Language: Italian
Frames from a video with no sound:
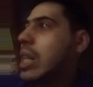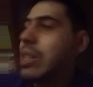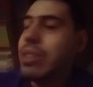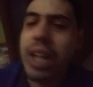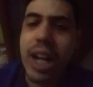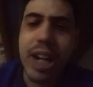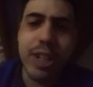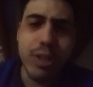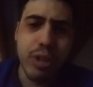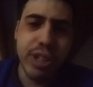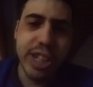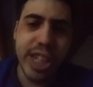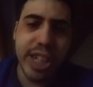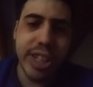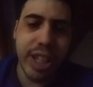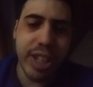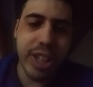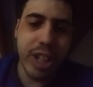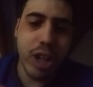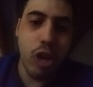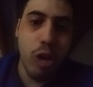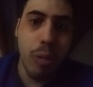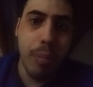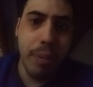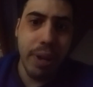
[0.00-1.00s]
Tra l'altro è
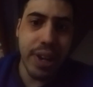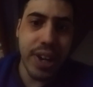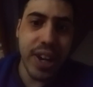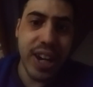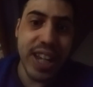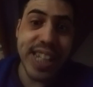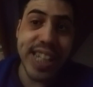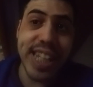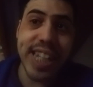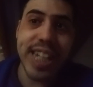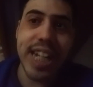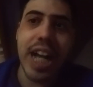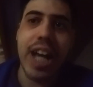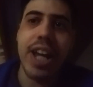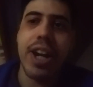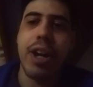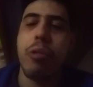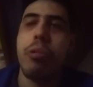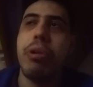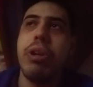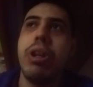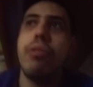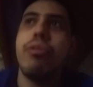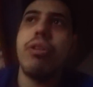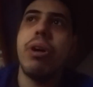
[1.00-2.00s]
citata come Re Scar,
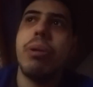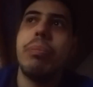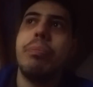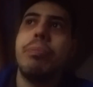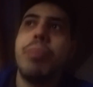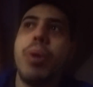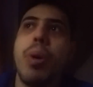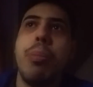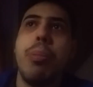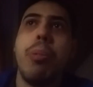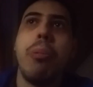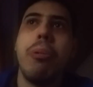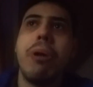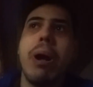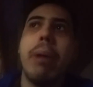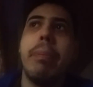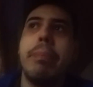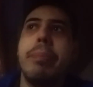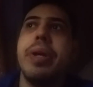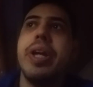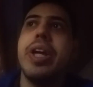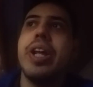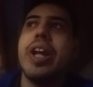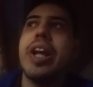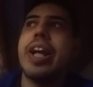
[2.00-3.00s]
quindi fa proprio
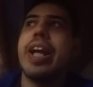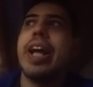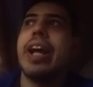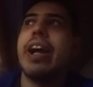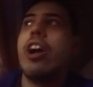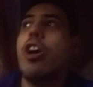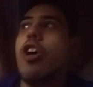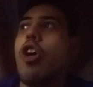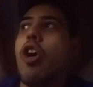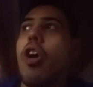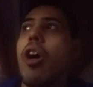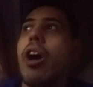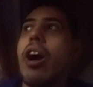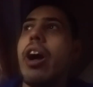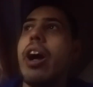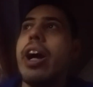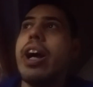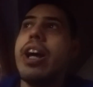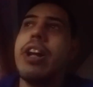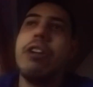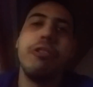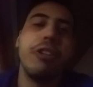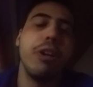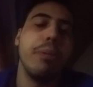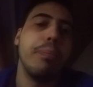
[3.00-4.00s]
capire che
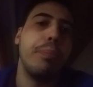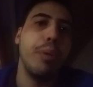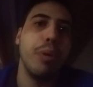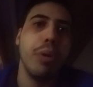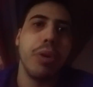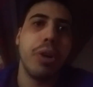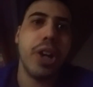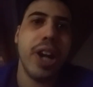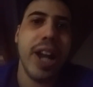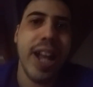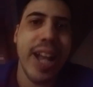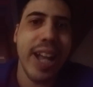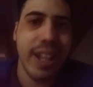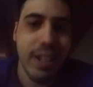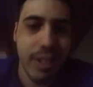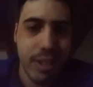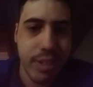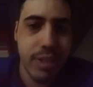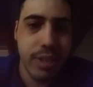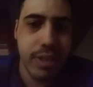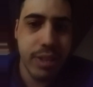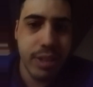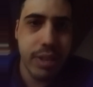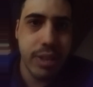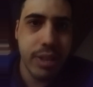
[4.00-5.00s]
Kong non è più il re,
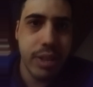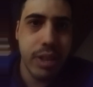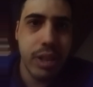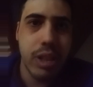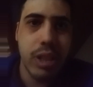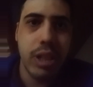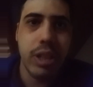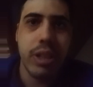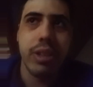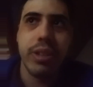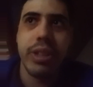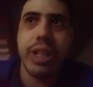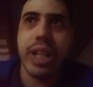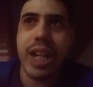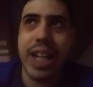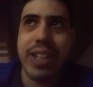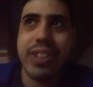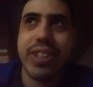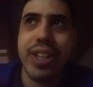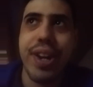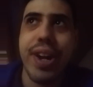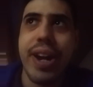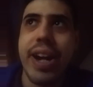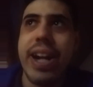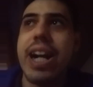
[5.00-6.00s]
della
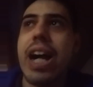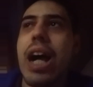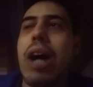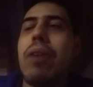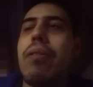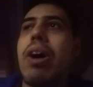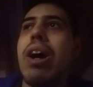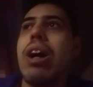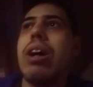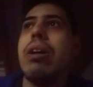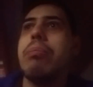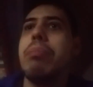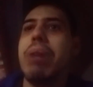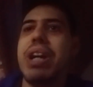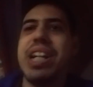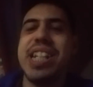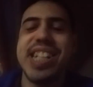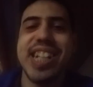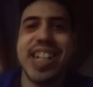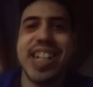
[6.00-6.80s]
terra cava, ma è